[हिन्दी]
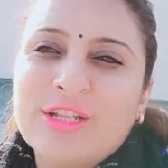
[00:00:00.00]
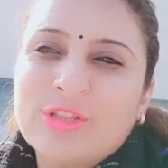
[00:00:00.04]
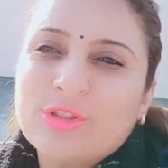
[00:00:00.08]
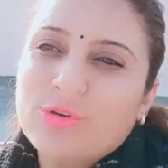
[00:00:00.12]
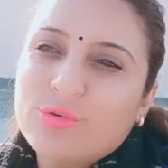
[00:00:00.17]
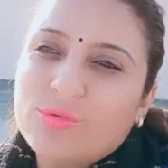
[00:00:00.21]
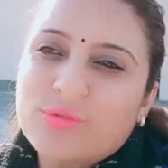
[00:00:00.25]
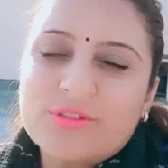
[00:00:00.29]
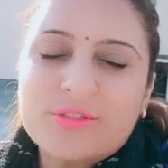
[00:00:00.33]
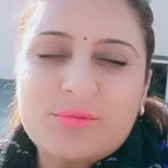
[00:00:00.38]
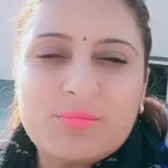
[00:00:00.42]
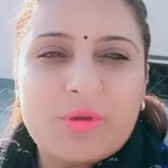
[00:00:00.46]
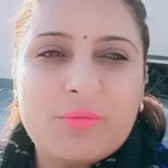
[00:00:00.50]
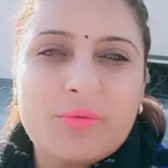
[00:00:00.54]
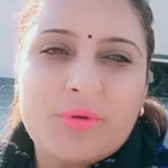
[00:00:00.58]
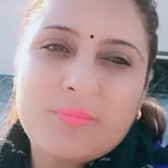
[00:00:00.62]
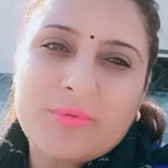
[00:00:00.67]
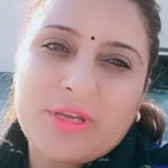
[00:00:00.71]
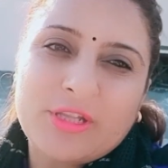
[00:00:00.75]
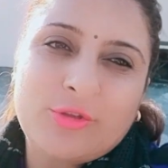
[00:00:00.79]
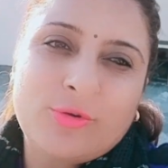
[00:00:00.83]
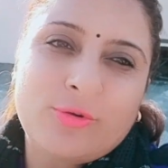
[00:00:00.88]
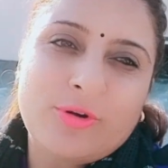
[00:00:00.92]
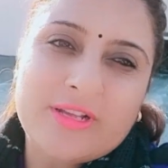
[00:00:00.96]
तो उसमें भी
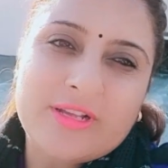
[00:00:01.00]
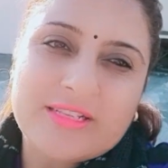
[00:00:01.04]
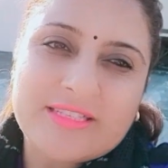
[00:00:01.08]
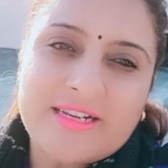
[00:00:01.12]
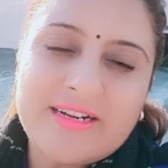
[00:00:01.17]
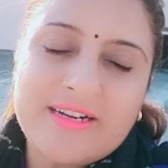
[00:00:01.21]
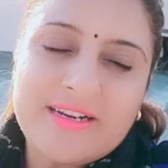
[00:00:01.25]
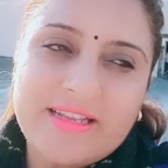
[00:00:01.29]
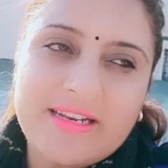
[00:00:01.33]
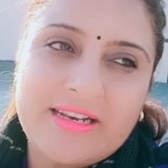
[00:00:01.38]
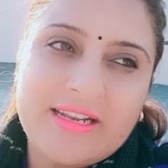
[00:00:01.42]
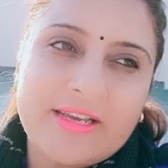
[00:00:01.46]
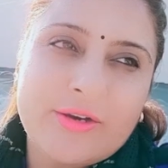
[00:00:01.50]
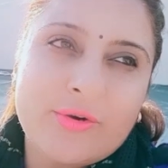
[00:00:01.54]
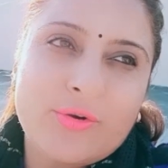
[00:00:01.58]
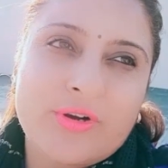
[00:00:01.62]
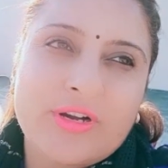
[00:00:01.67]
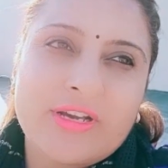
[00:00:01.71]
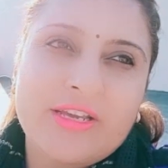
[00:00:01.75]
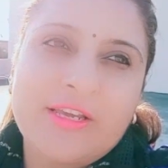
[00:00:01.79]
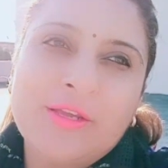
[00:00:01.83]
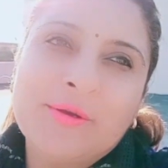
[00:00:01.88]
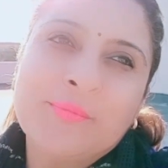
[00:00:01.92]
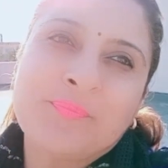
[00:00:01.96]
मैं थोड़ा सा डिले हो
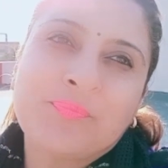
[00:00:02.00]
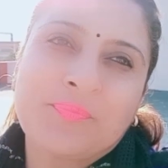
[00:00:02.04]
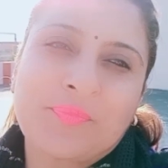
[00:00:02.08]
गई